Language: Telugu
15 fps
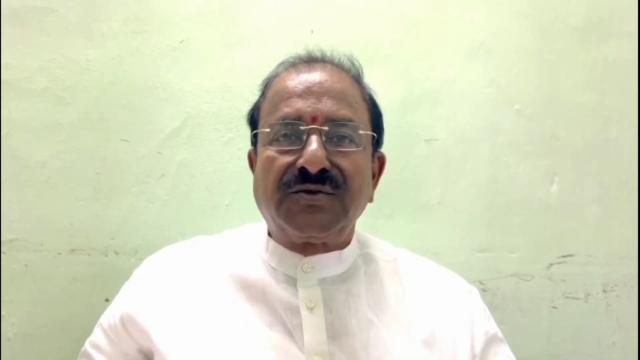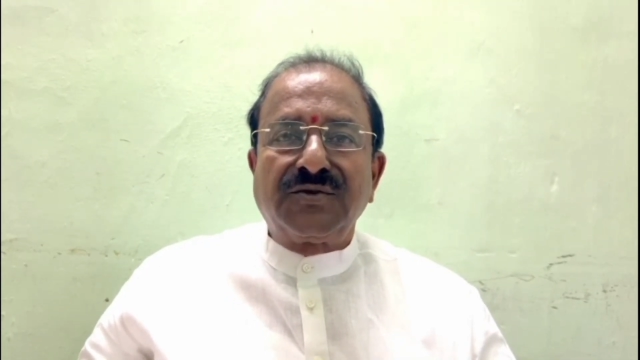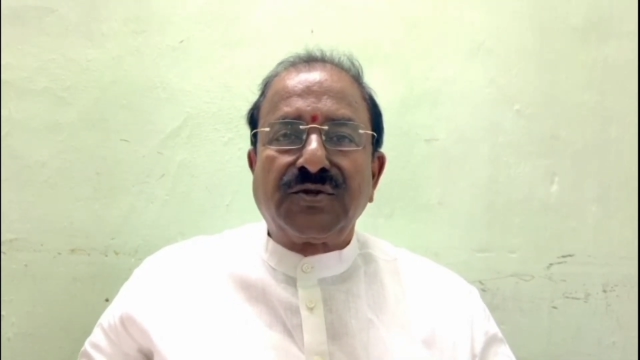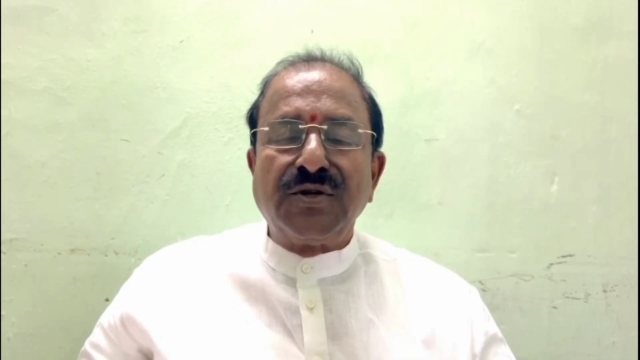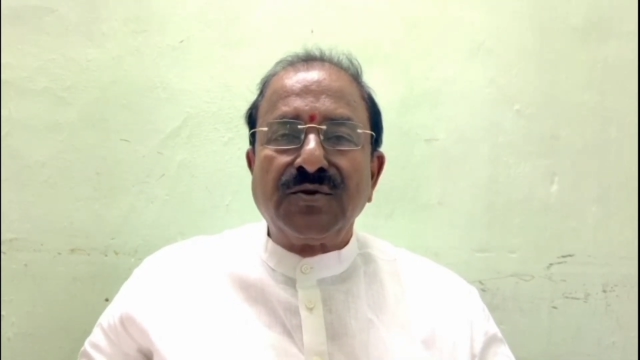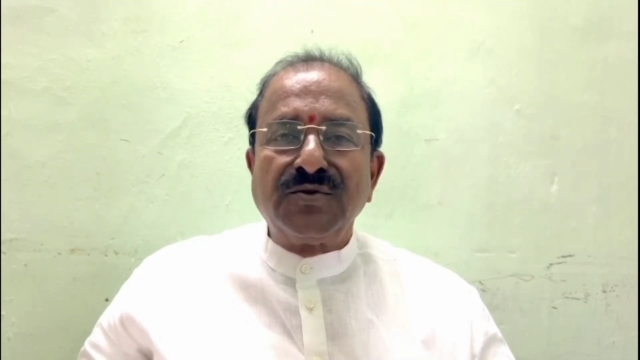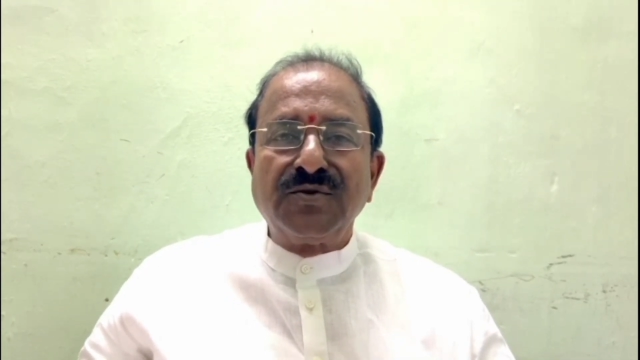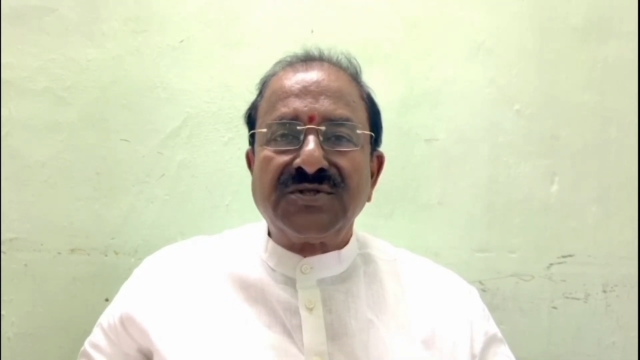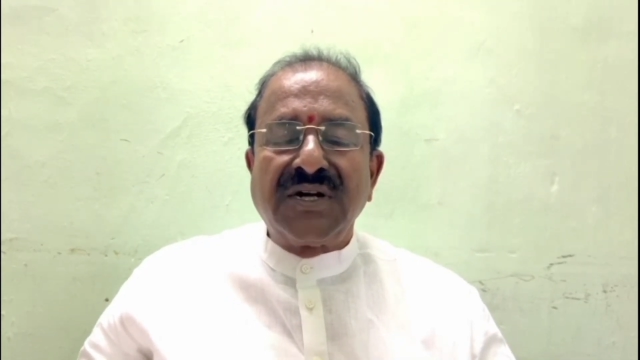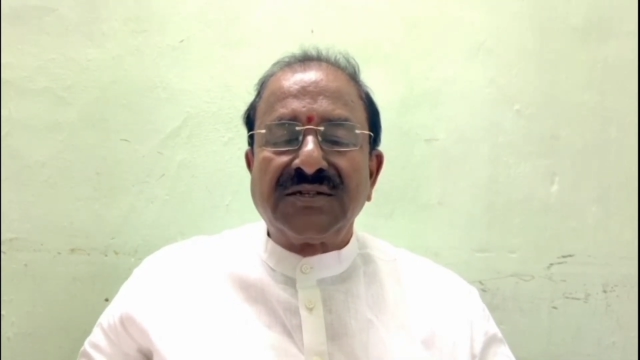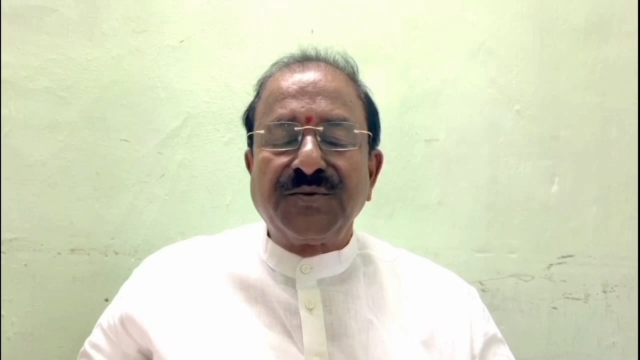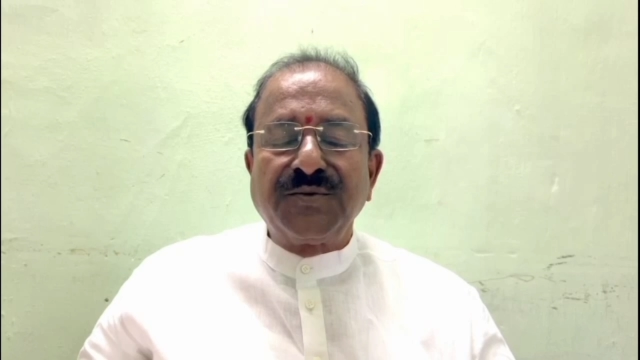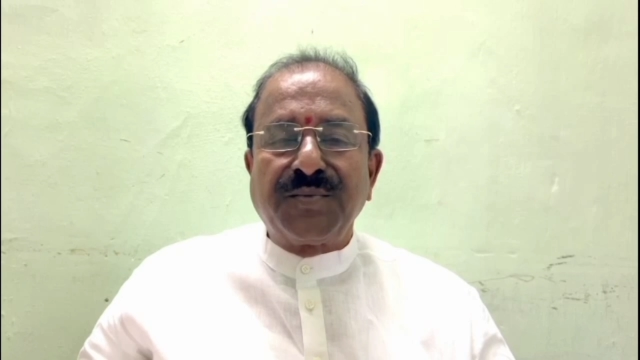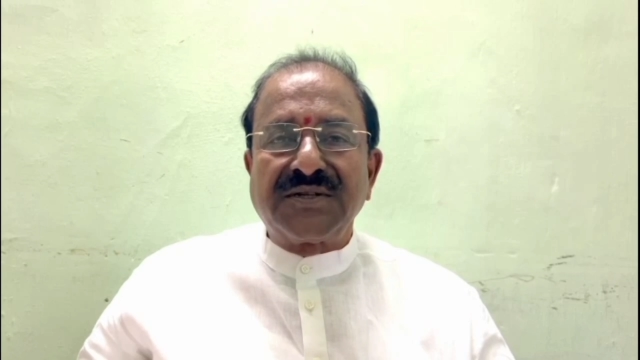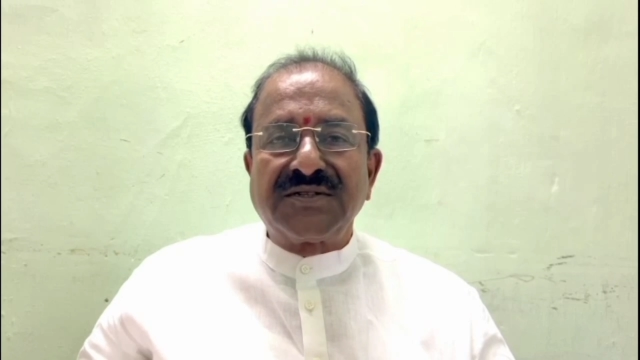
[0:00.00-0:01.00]
తెలుగు
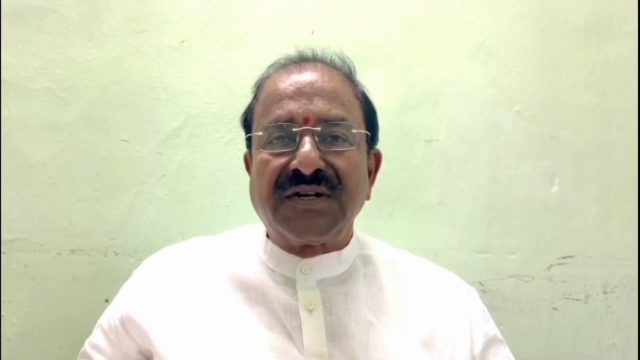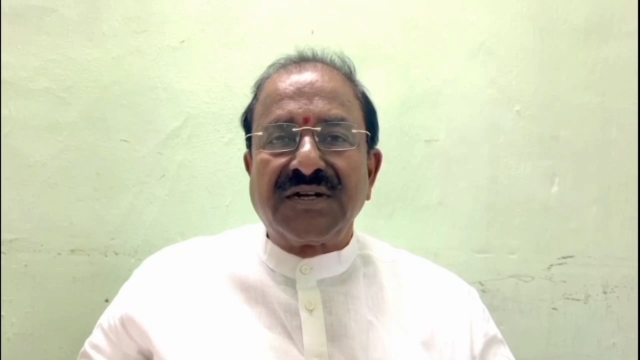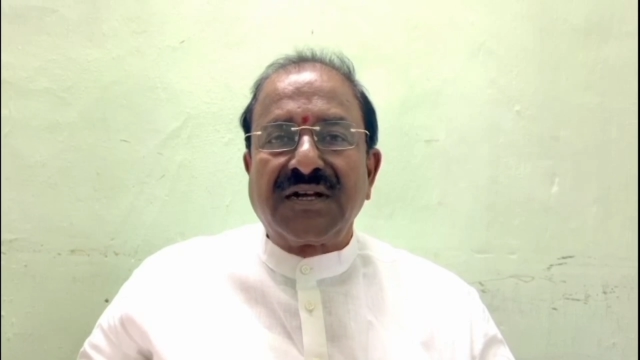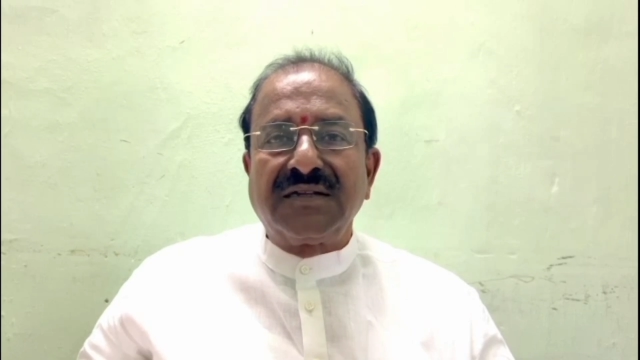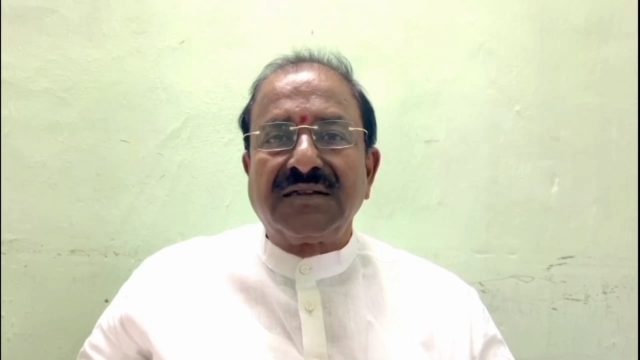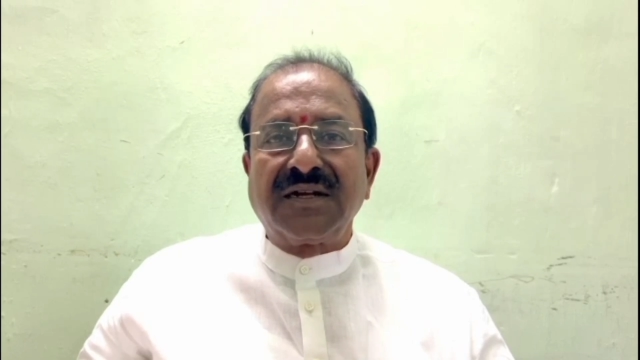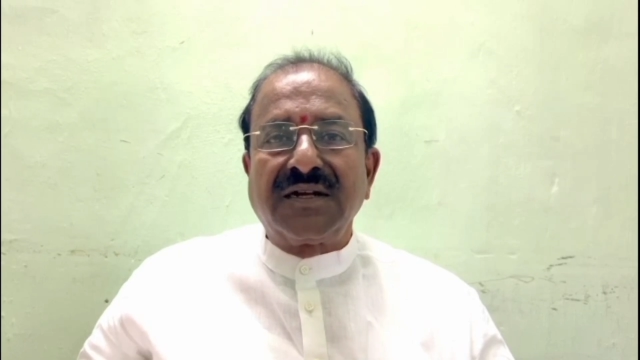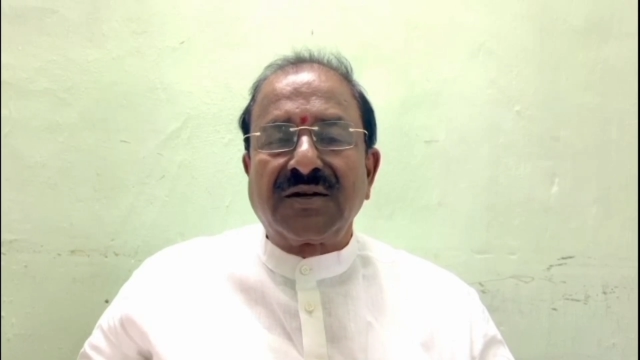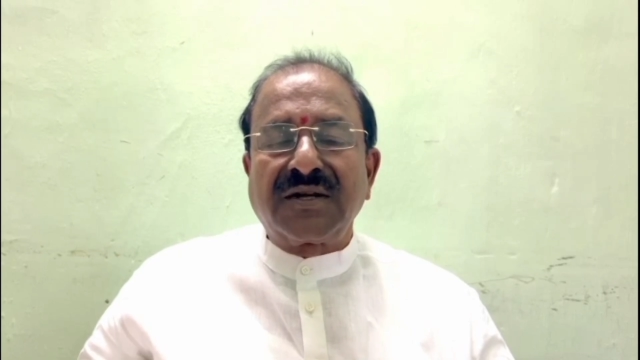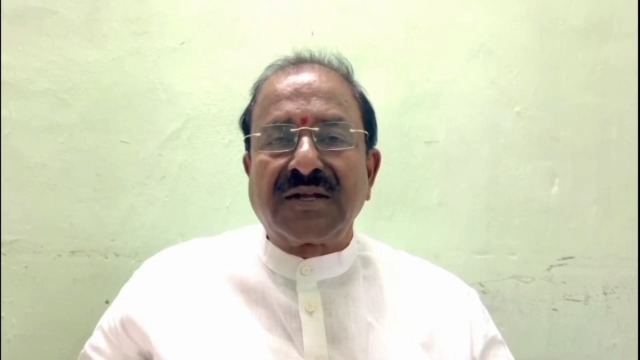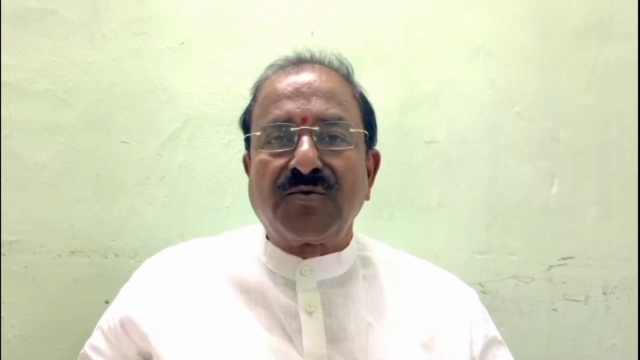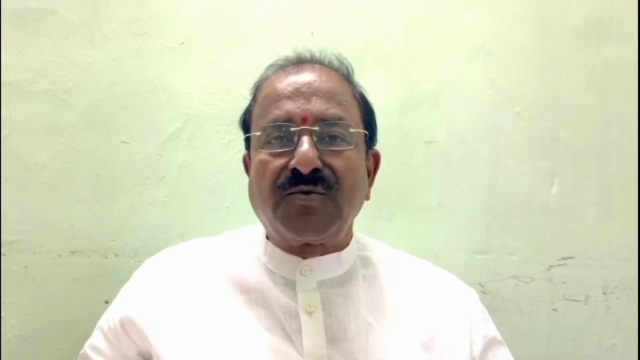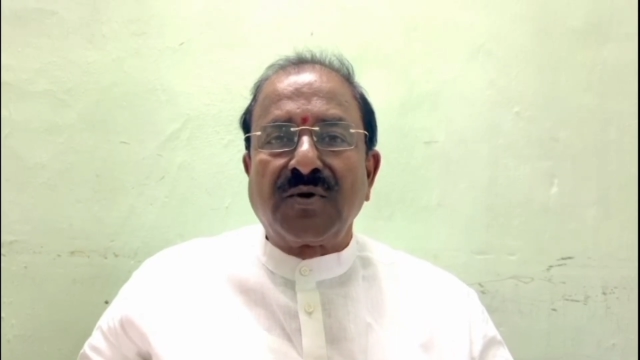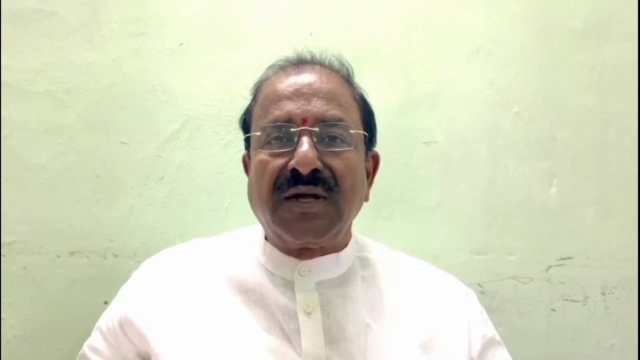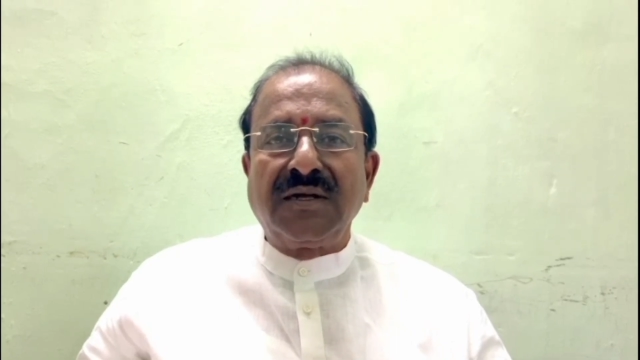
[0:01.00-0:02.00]
జాతి ప్రజలకందరికీ
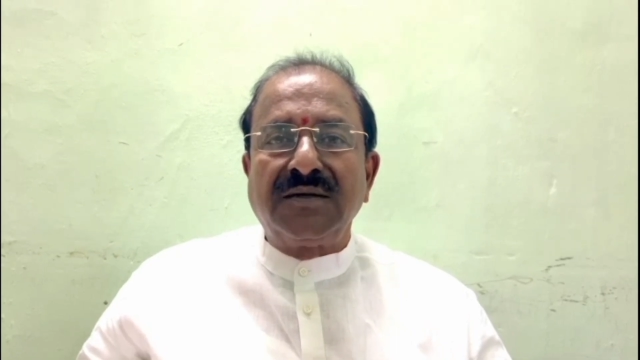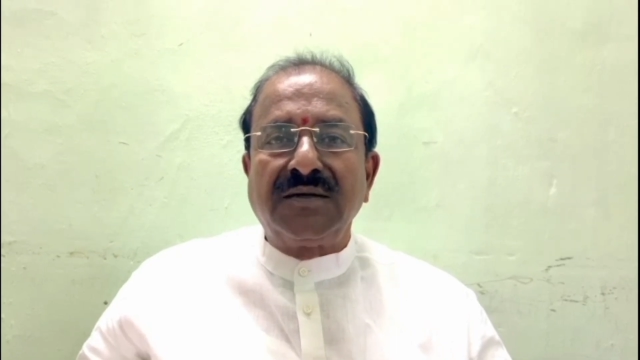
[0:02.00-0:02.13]
కూడా